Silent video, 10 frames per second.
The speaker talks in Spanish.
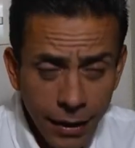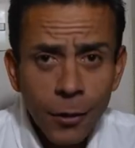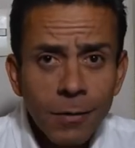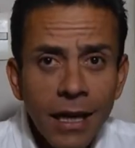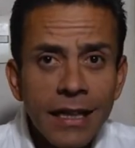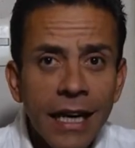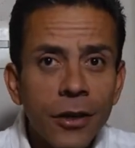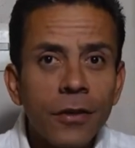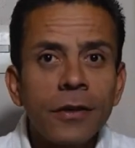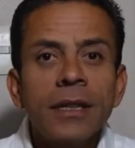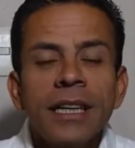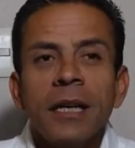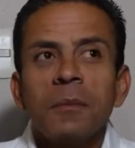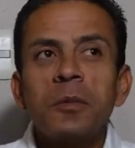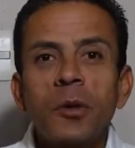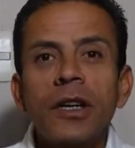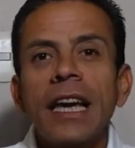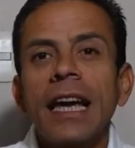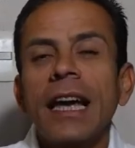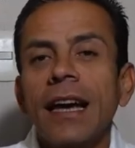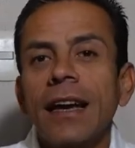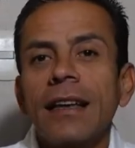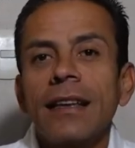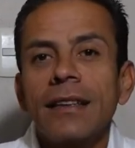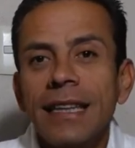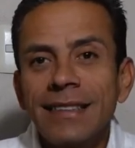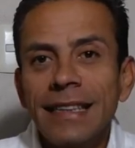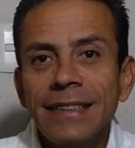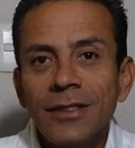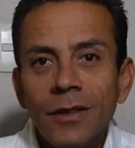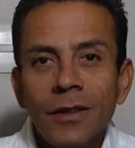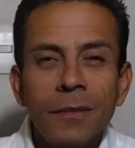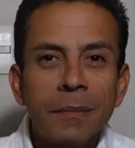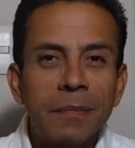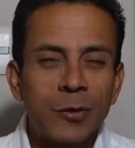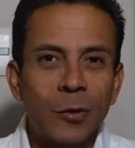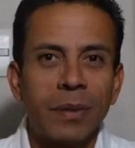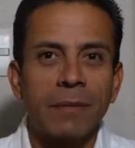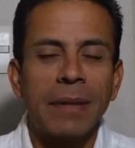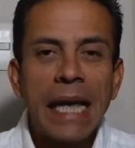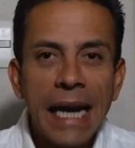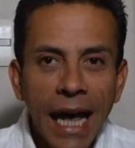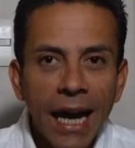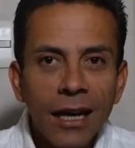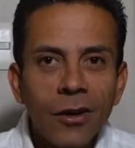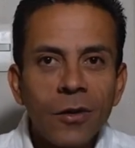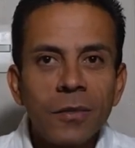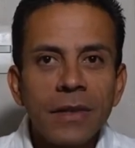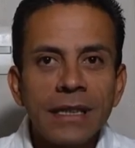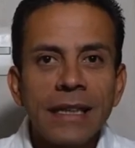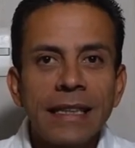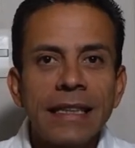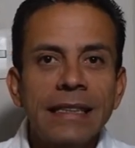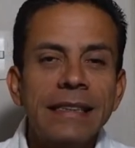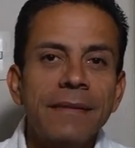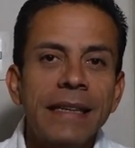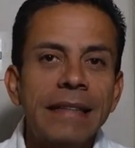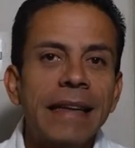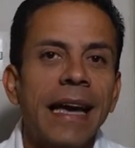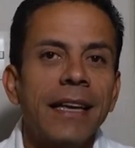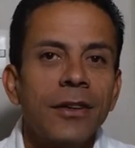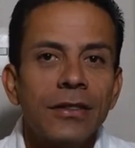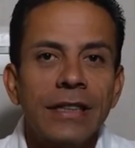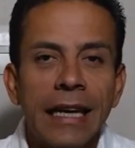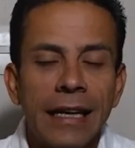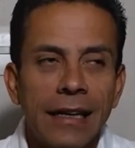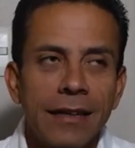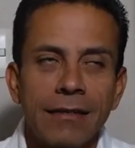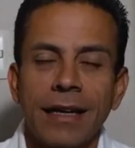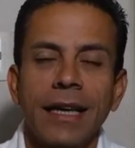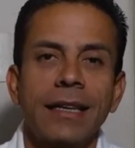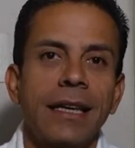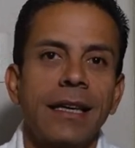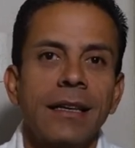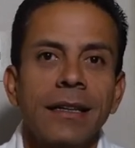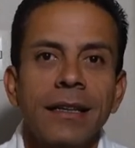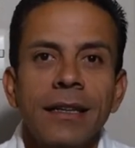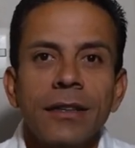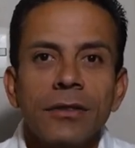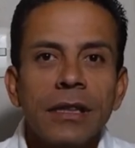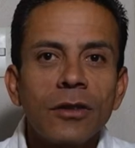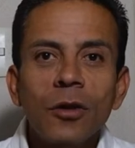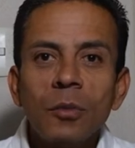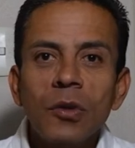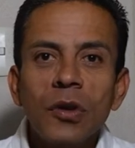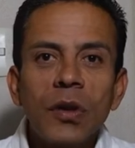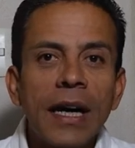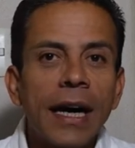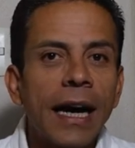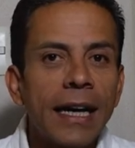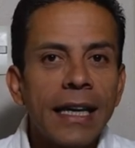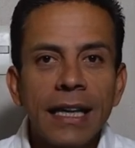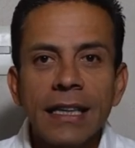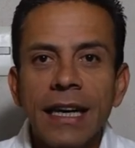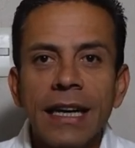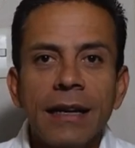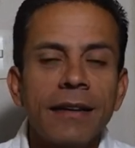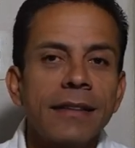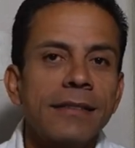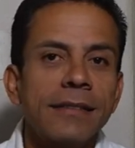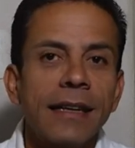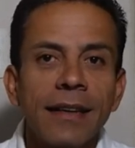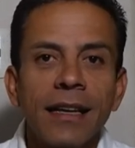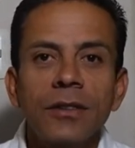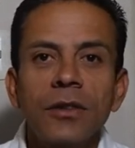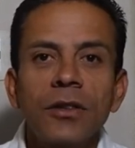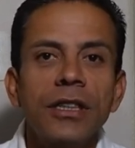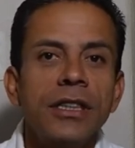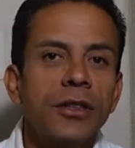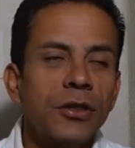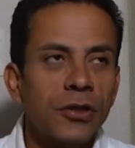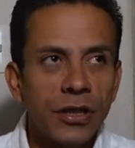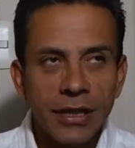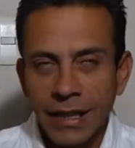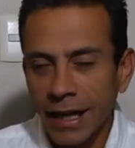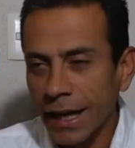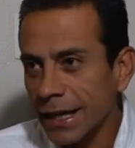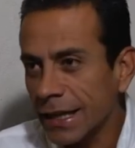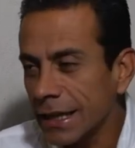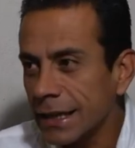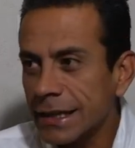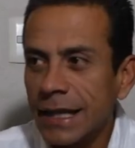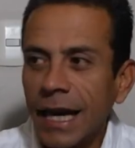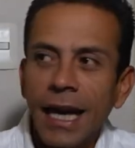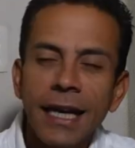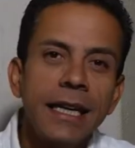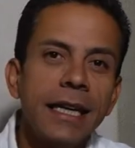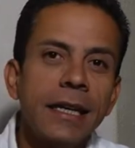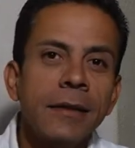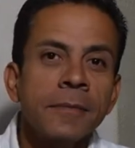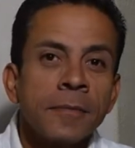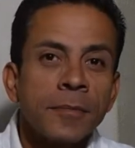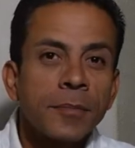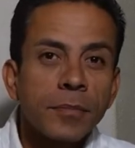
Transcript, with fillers: quiero hablar de ello? Pues porque ya se hizo súper viral como hace 15, 20 años el Reiki. O sea, todo el mundo ahí anda sanando y yo soy reikista y